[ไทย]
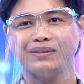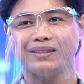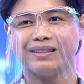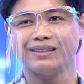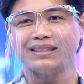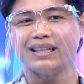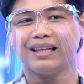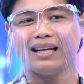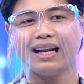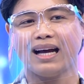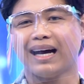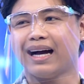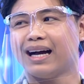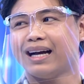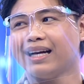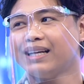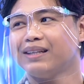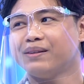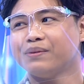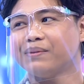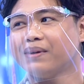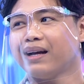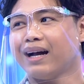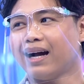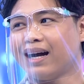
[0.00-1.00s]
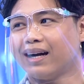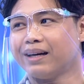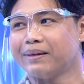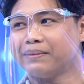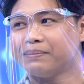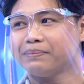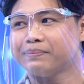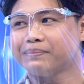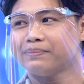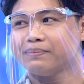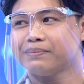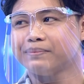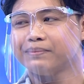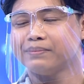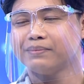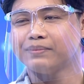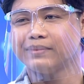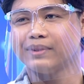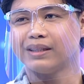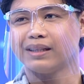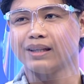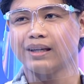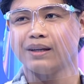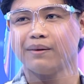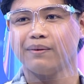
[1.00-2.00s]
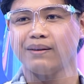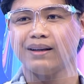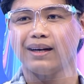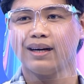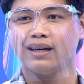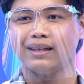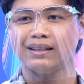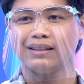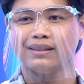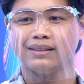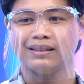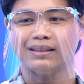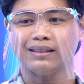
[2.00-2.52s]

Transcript: เสียสละให้ทุกอย่างครับ เหมือนกับว่า